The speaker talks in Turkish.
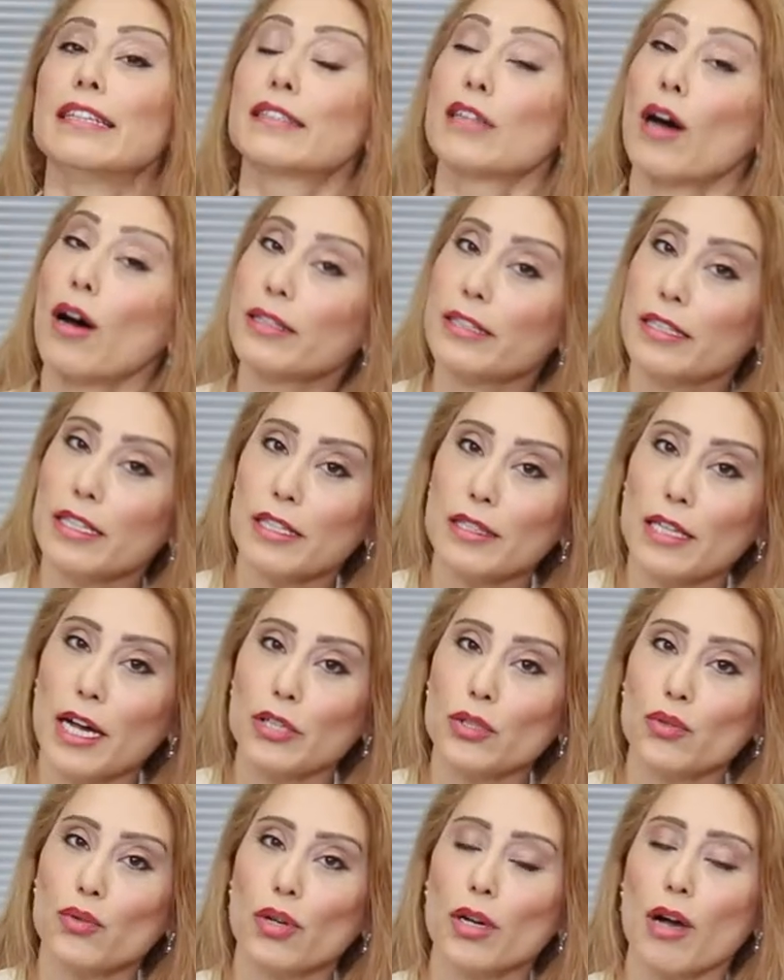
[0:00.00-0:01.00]
Tahtaya
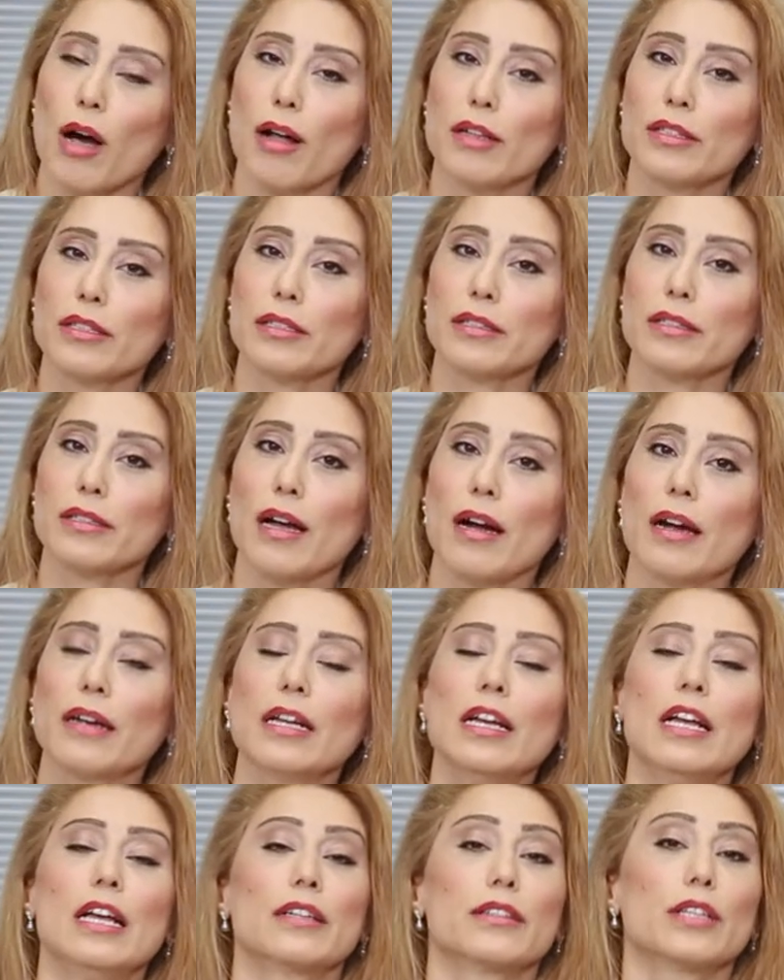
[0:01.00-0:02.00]
daha çok kaldırdılar,
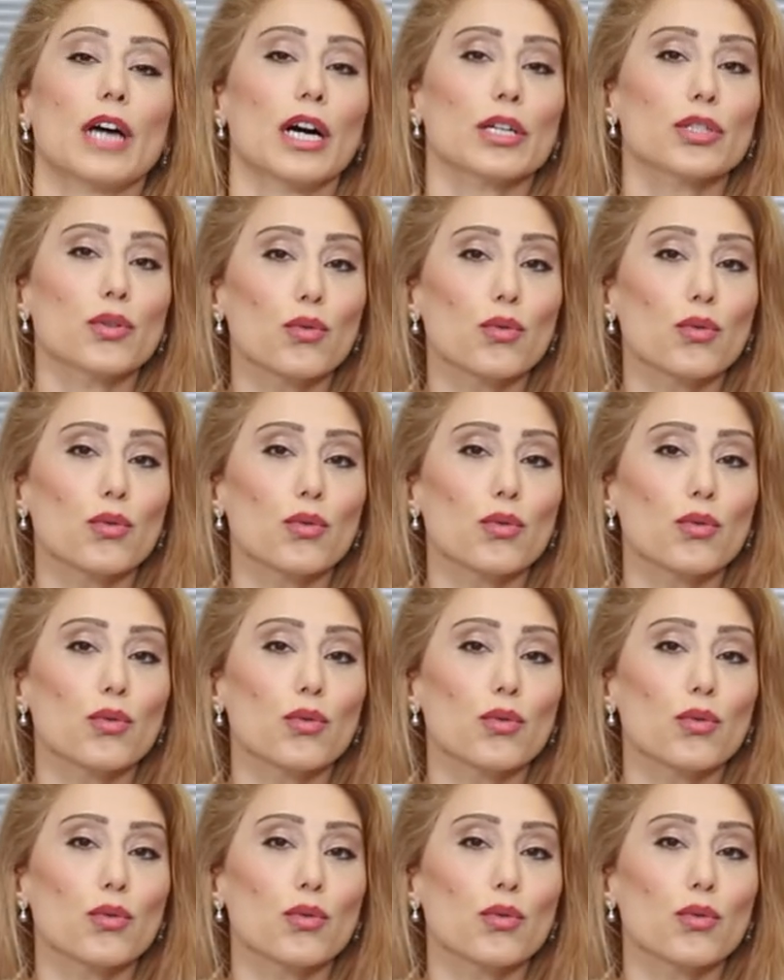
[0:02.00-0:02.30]
daha